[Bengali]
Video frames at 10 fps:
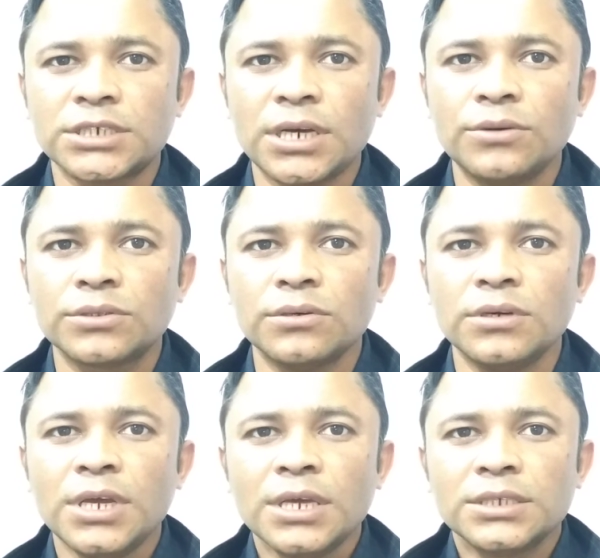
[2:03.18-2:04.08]
চাষা হতো
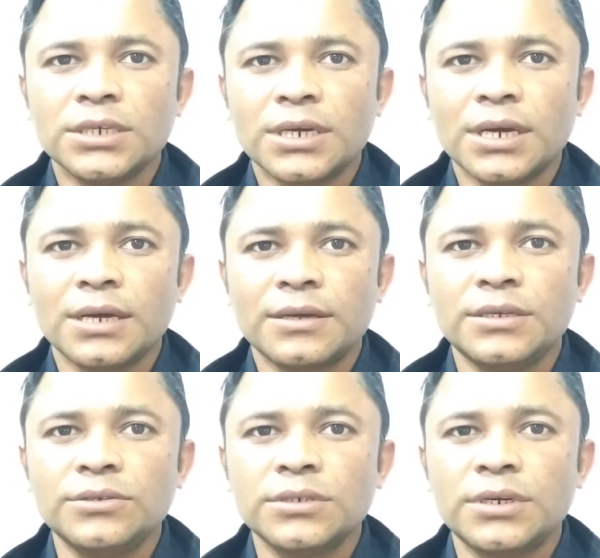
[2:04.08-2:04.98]

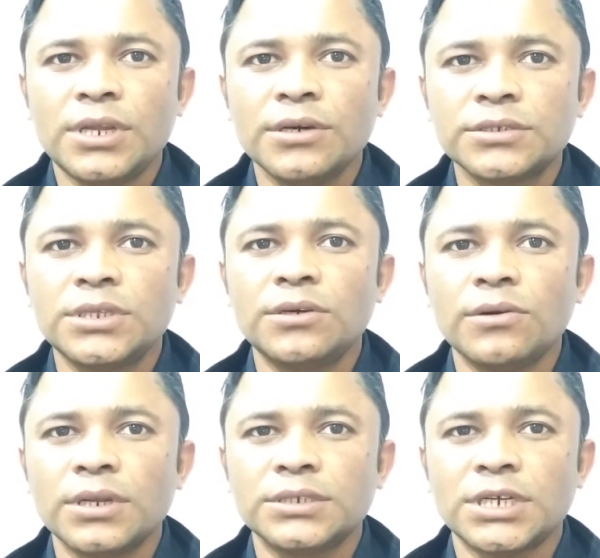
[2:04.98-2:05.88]
গৃহস্থী
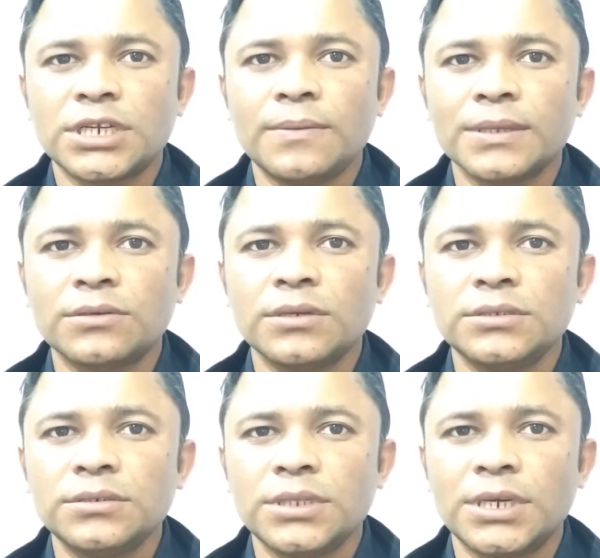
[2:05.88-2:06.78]
করে চাষাবাদ করে
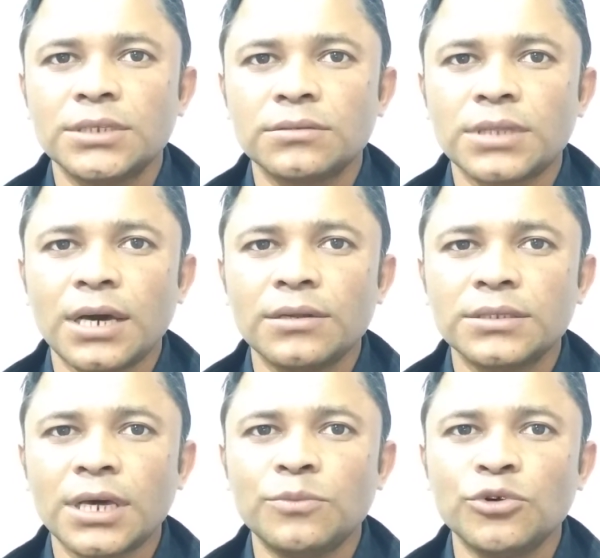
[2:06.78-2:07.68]
যদি খেত তাহলে
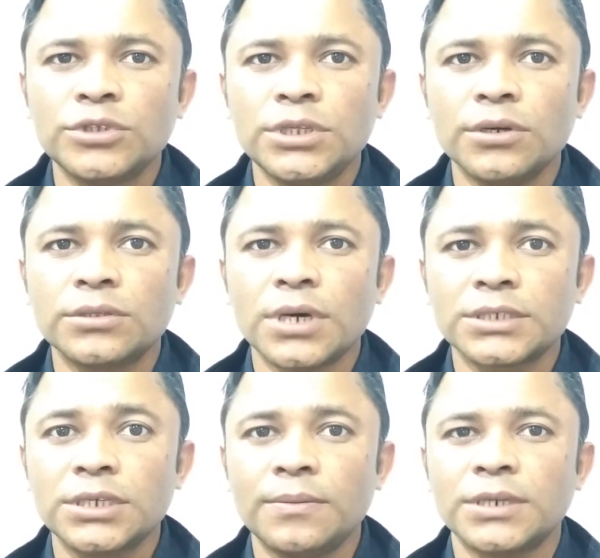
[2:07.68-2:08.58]
তার মুখ দিয়ে হয়তো
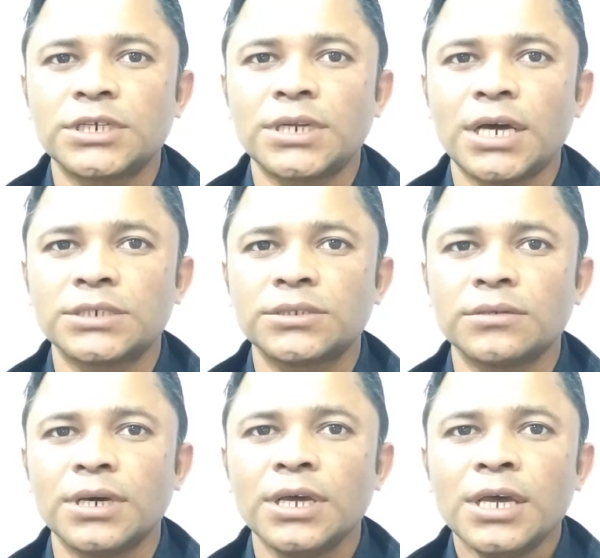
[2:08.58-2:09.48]
আজকে এই ভাষাটা আসতো না